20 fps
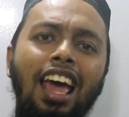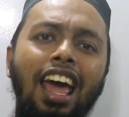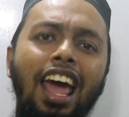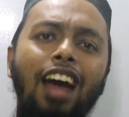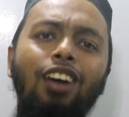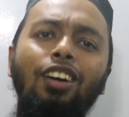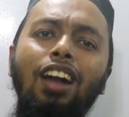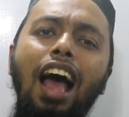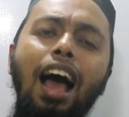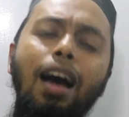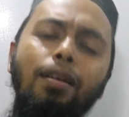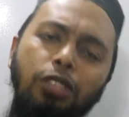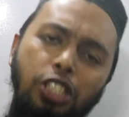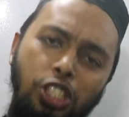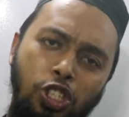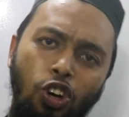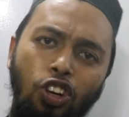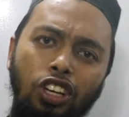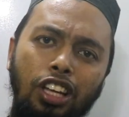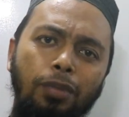এখন আমি
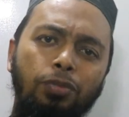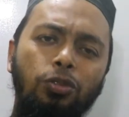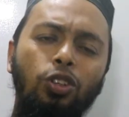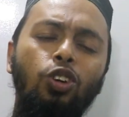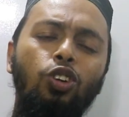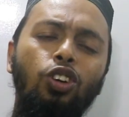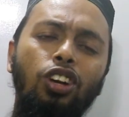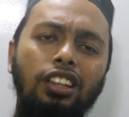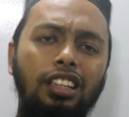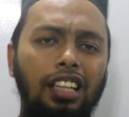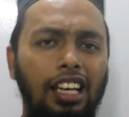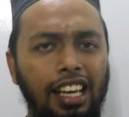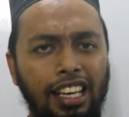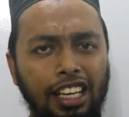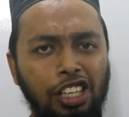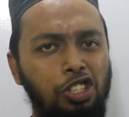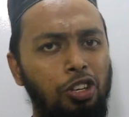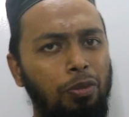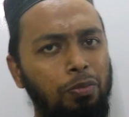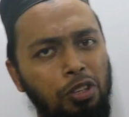সংক্ষিপ্ত করে দিলেই
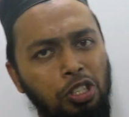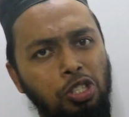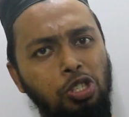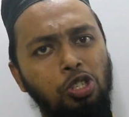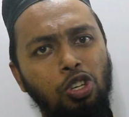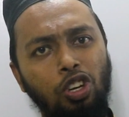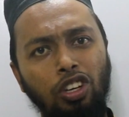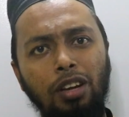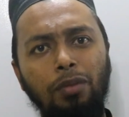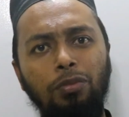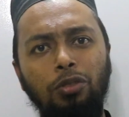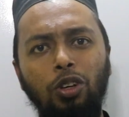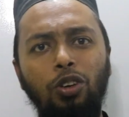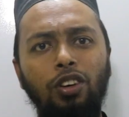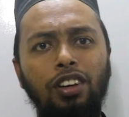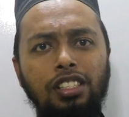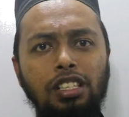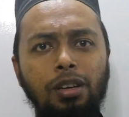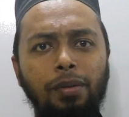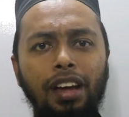কি সব কিছু সংক্ষিপ্ত
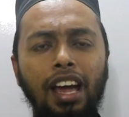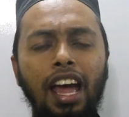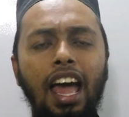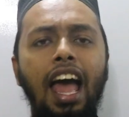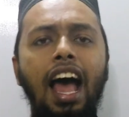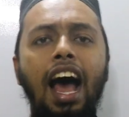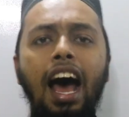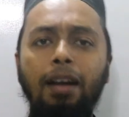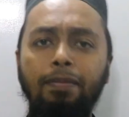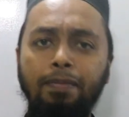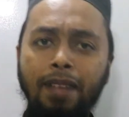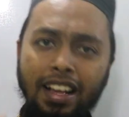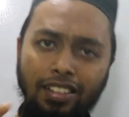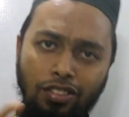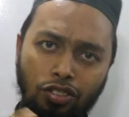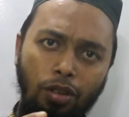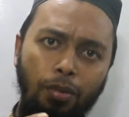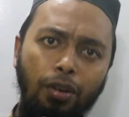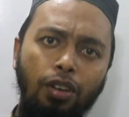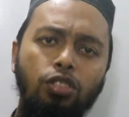হয়ে যাবে আর
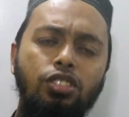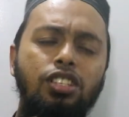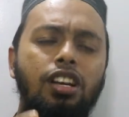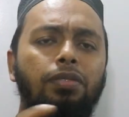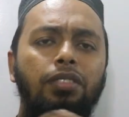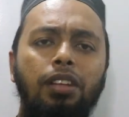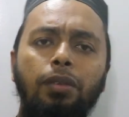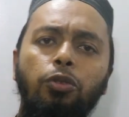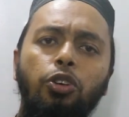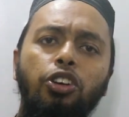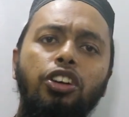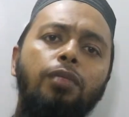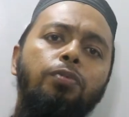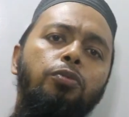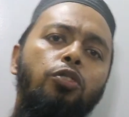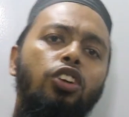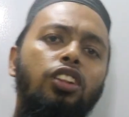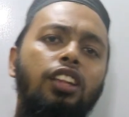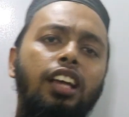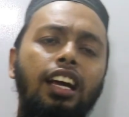বাস্তবে হচ্ছে আপনি বইটা
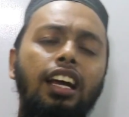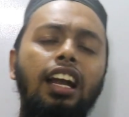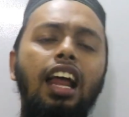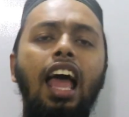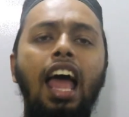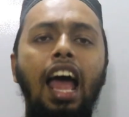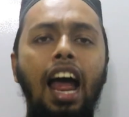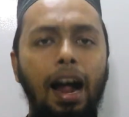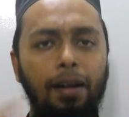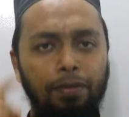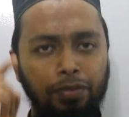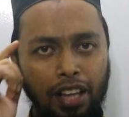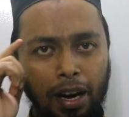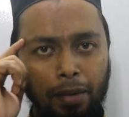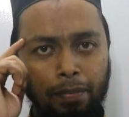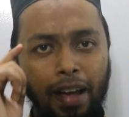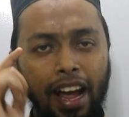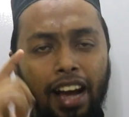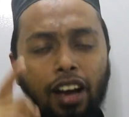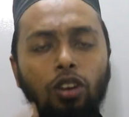পড়ে দেখেন আপনার
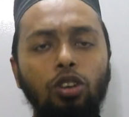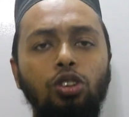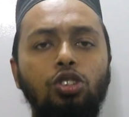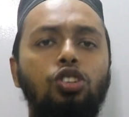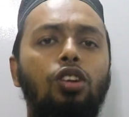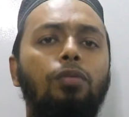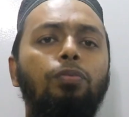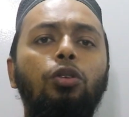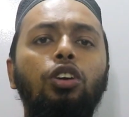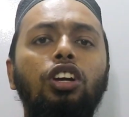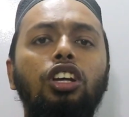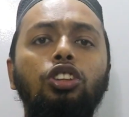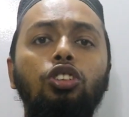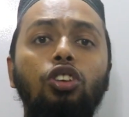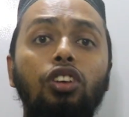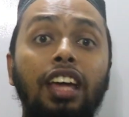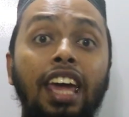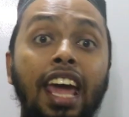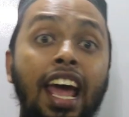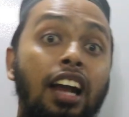ব্যাকরণ সম্পর্কিত
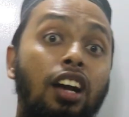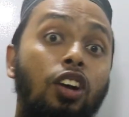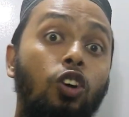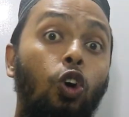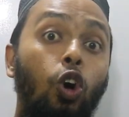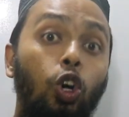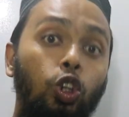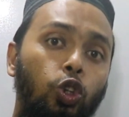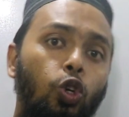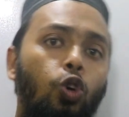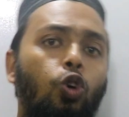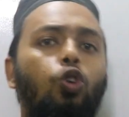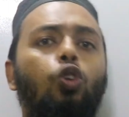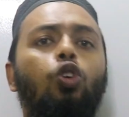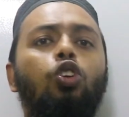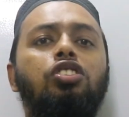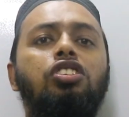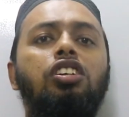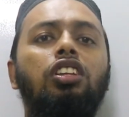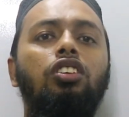জ্ঞান কতটুকু
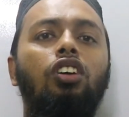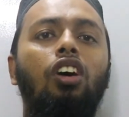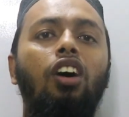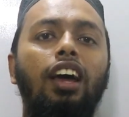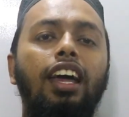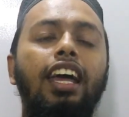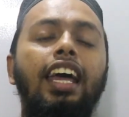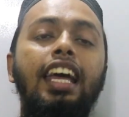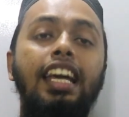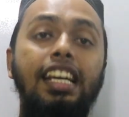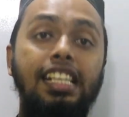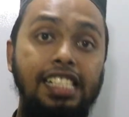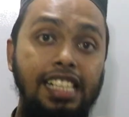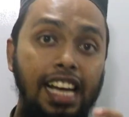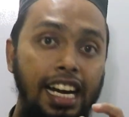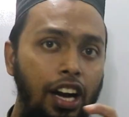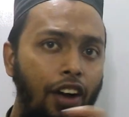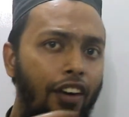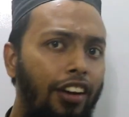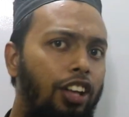অর্জিত হয়
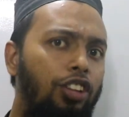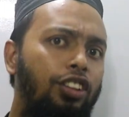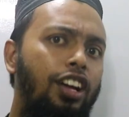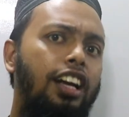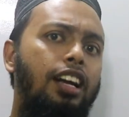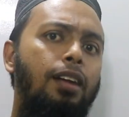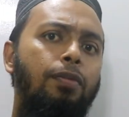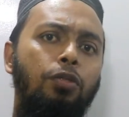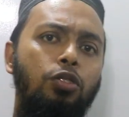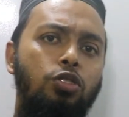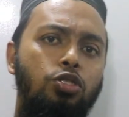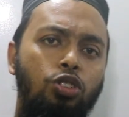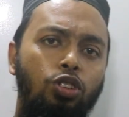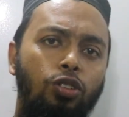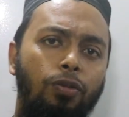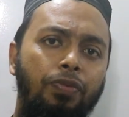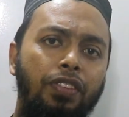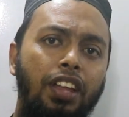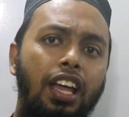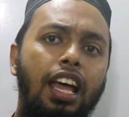সেটাও কিন্তু একটা প্রশ্ন
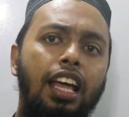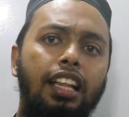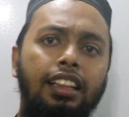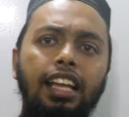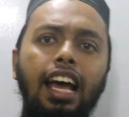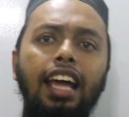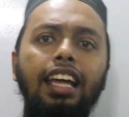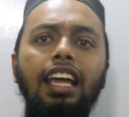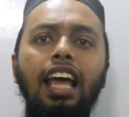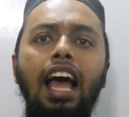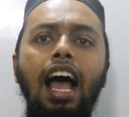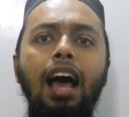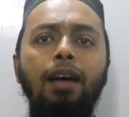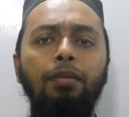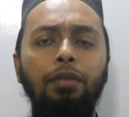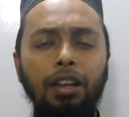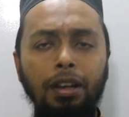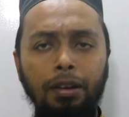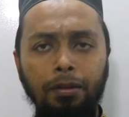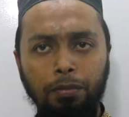তাই
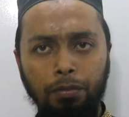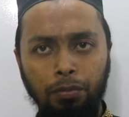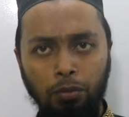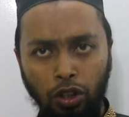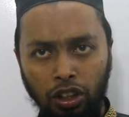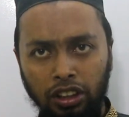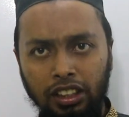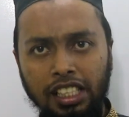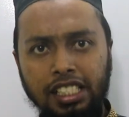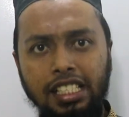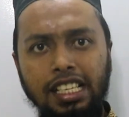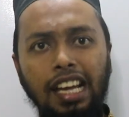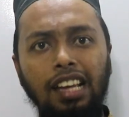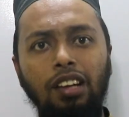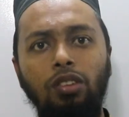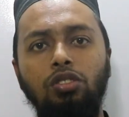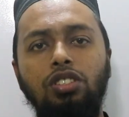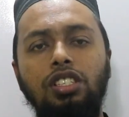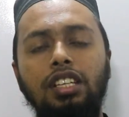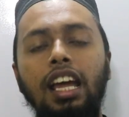আমি বলতে চাই
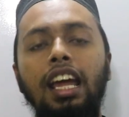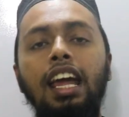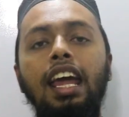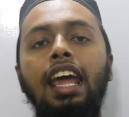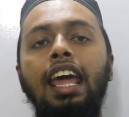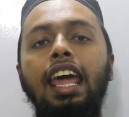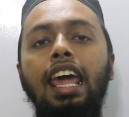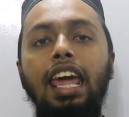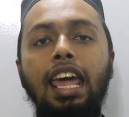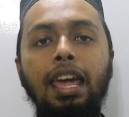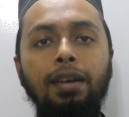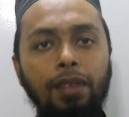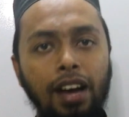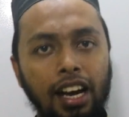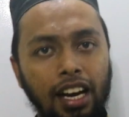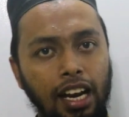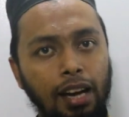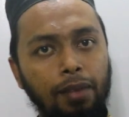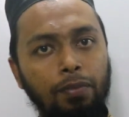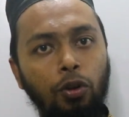হচ্ছে
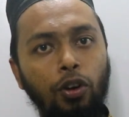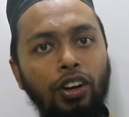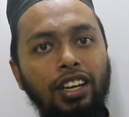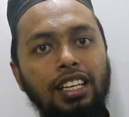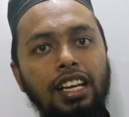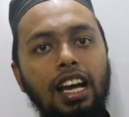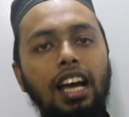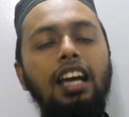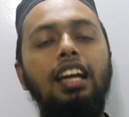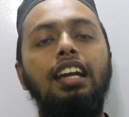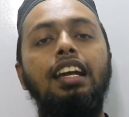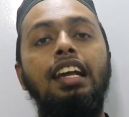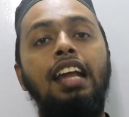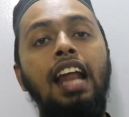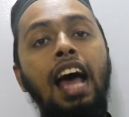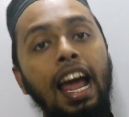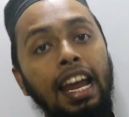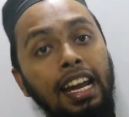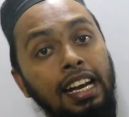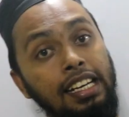এবারের বইটা
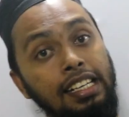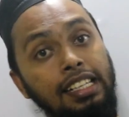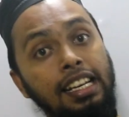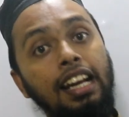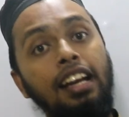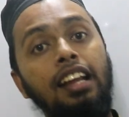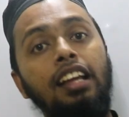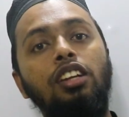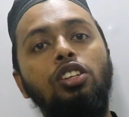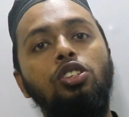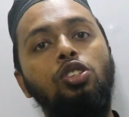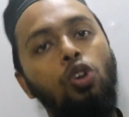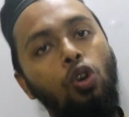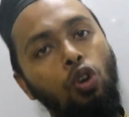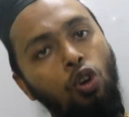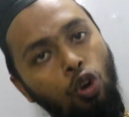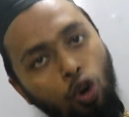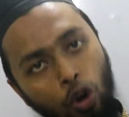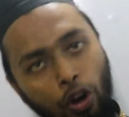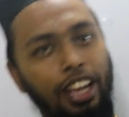নাইন টেনের
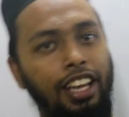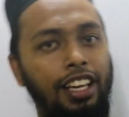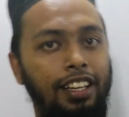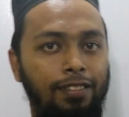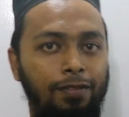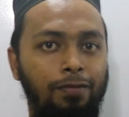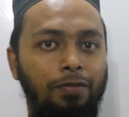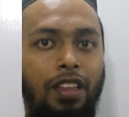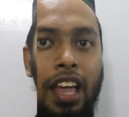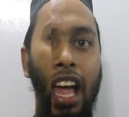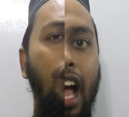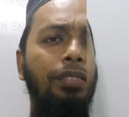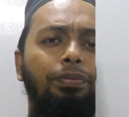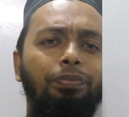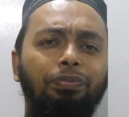জন্যই আসলে